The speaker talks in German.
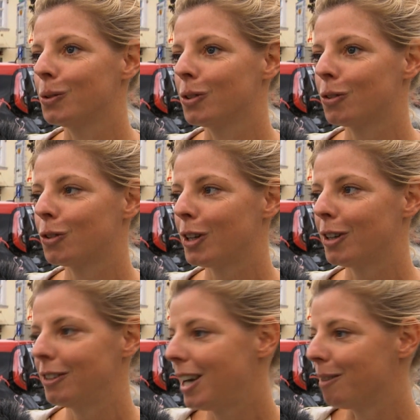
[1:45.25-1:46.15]
Und
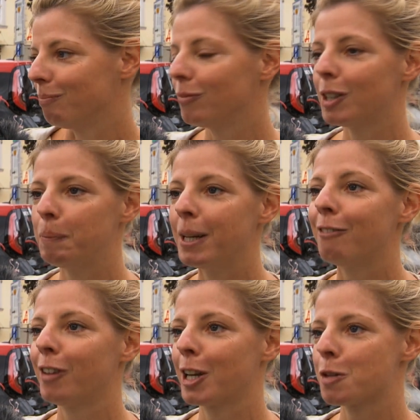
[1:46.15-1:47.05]
äh, ja, ich bin einfach